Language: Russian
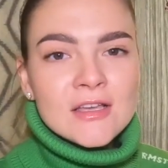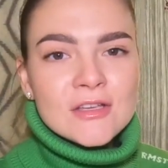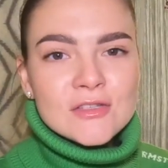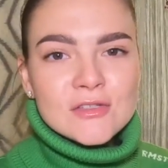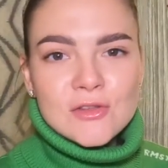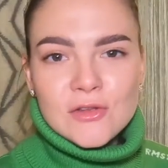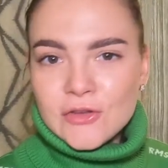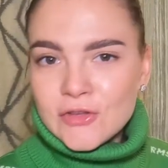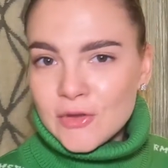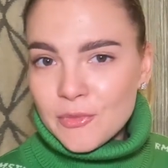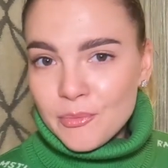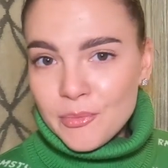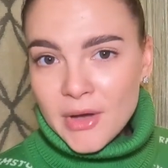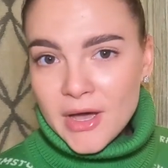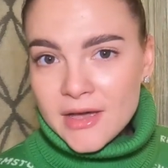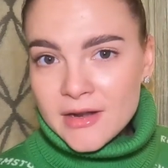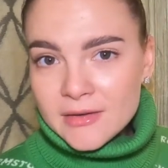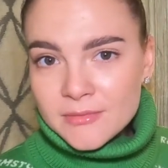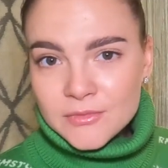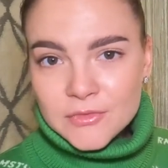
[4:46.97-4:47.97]
С легким
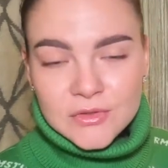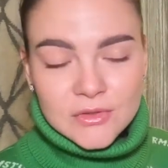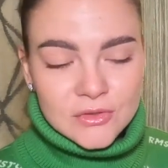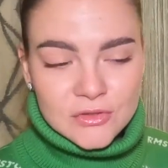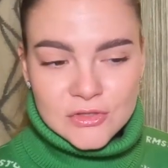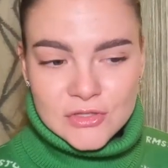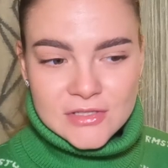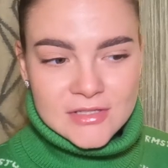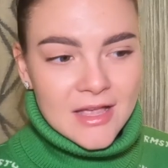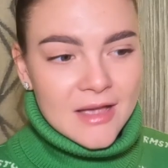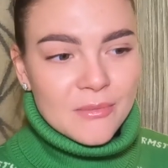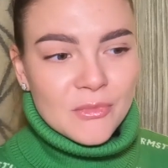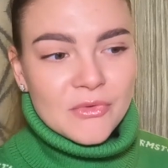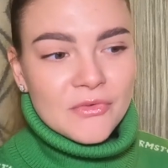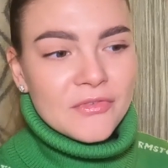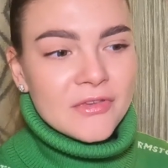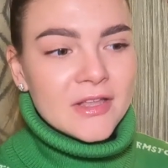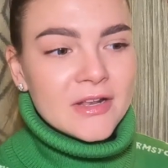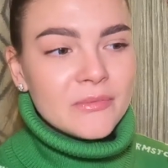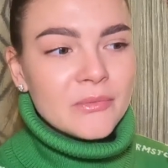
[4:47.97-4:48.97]
паром тот же самый
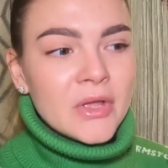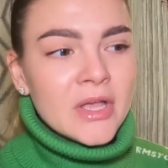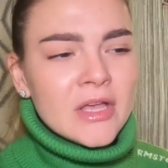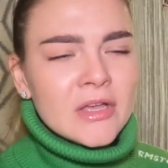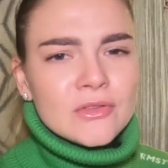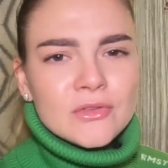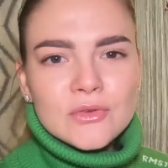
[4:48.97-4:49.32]
фильм,